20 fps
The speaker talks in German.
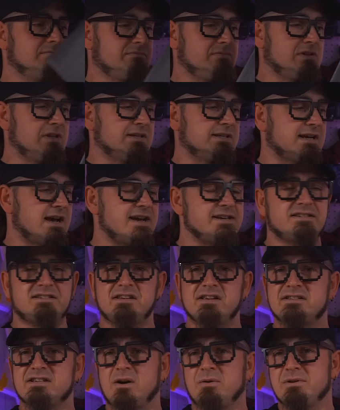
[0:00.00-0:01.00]
das reißt
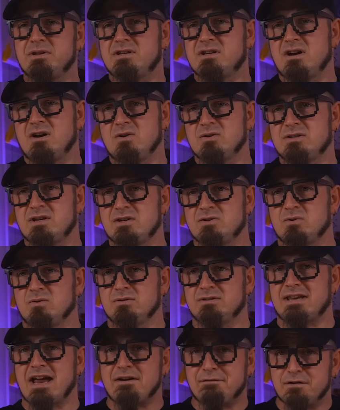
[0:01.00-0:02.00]
jetzt auch nicht raus. Also
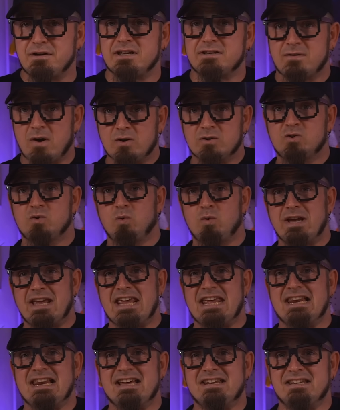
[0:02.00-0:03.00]
dafür, dass wir auch so
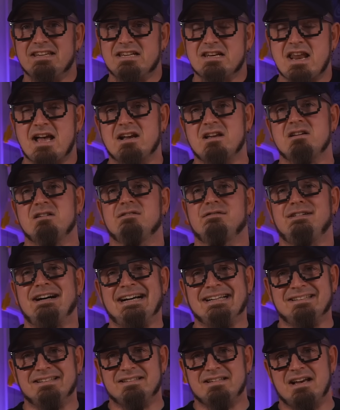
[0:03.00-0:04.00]
elendig lange
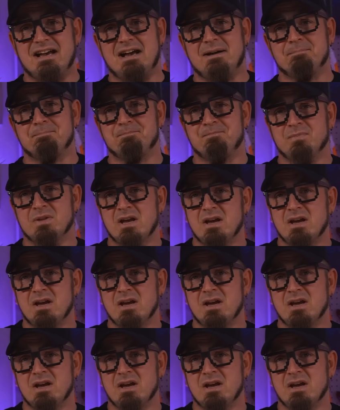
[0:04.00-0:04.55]
gewartet haben.